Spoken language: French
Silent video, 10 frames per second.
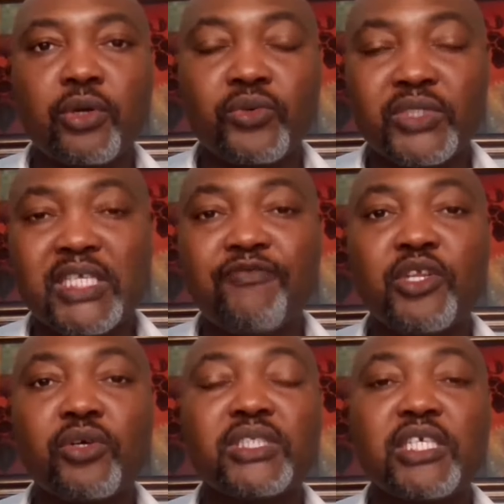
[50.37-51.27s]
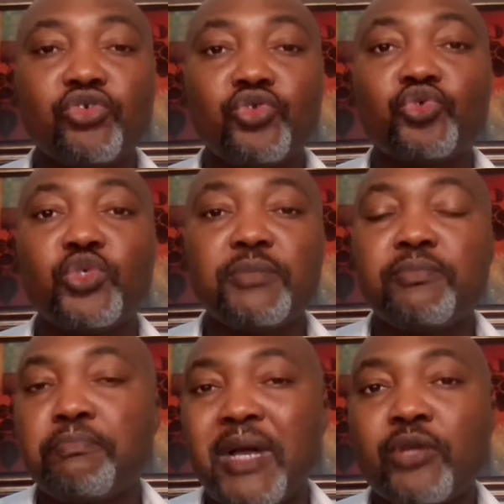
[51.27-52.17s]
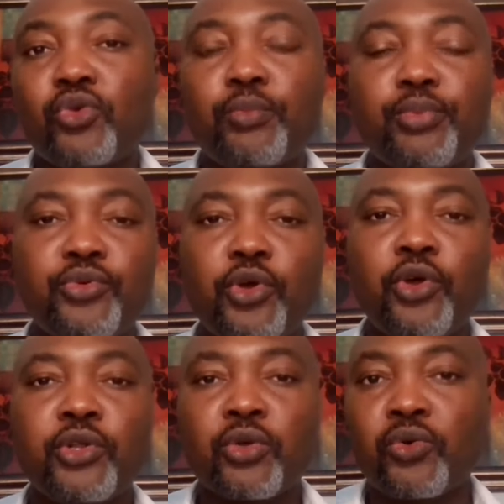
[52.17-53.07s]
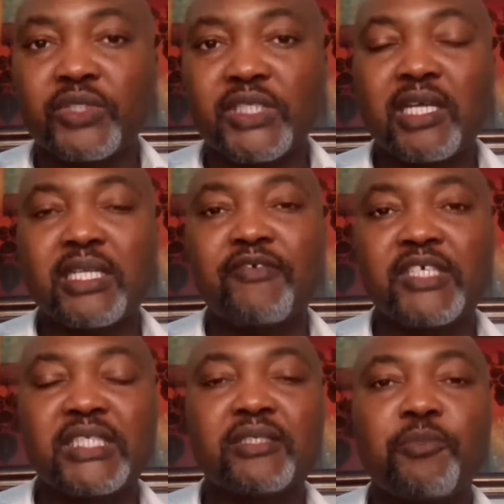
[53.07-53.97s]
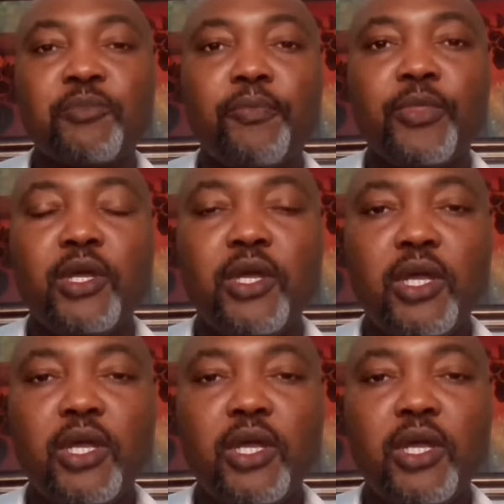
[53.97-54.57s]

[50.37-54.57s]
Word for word: conseiller financier, je ne suis pas non plus un conseiller en investissement.